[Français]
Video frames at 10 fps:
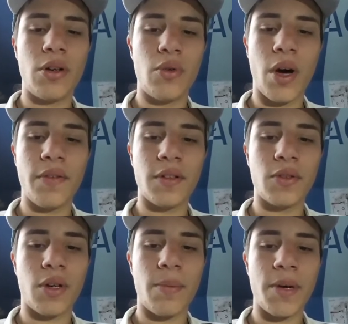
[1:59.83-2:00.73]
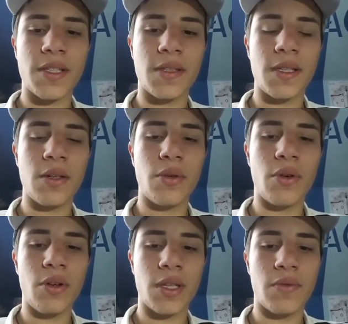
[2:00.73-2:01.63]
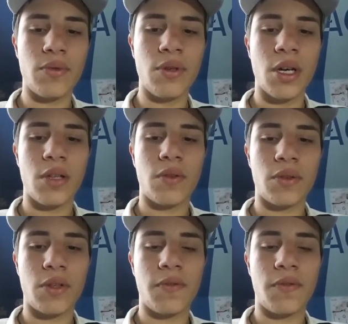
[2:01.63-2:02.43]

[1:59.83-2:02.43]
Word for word: le Havre n'aura pas été au rendez-vous. Donc